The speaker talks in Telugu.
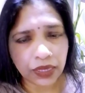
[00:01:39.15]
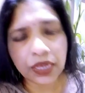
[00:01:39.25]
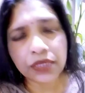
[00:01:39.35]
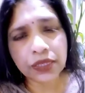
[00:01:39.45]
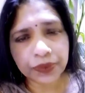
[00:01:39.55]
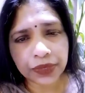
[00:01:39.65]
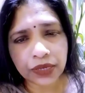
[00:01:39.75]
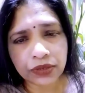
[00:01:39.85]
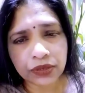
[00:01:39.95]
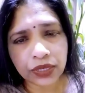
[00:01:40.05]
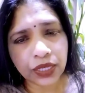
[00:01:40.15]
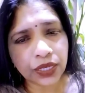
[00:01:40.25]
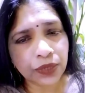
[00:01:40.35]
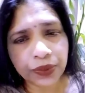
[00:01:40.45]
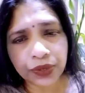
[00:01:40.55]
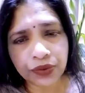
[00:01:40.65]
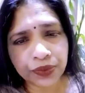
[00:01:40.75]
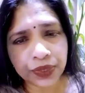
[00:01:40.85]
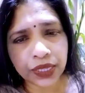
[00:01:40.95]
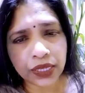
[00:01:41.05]
ఏం చెప్తారు నీ ఇంటి పరువు
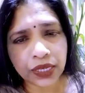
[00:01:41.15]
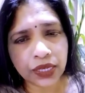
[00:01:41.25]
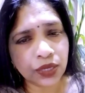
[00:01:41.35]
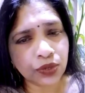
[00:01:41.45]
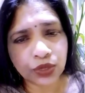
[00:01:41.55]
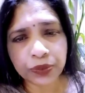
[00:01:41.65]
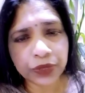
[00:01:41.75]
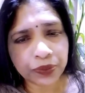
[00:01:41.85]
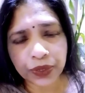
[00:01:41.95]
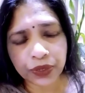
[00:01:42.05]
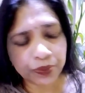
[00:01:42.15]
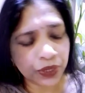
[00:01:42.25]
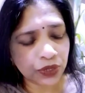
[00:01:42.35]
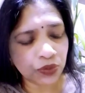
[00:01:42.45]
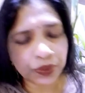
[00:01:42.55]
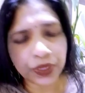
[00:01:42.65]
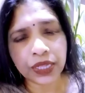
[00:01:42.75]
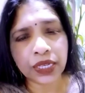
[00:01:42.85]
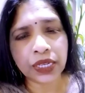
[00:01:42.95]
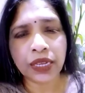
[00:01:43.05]
పోయింది నీ కుటుంబ పరువు
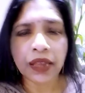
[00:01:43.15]
పోయింది